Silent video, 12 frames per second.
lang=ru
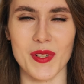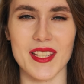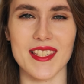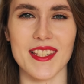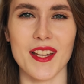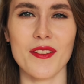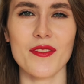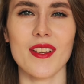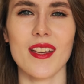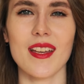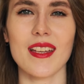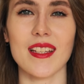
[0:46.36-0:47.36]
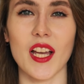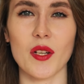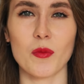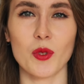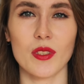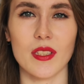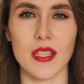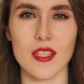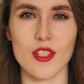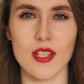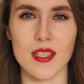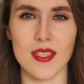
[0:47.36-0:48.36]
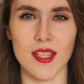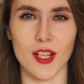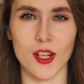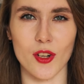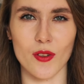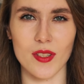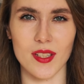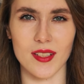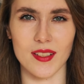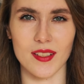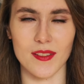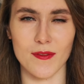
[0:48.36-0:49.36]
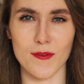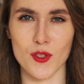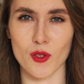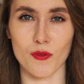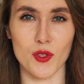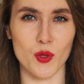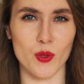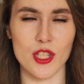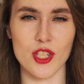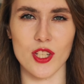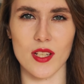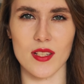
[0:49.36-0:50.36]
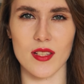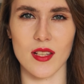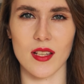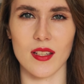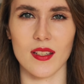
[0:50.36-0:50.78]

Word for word: Представь, как будто из жизни хроник все вдруг исчезло,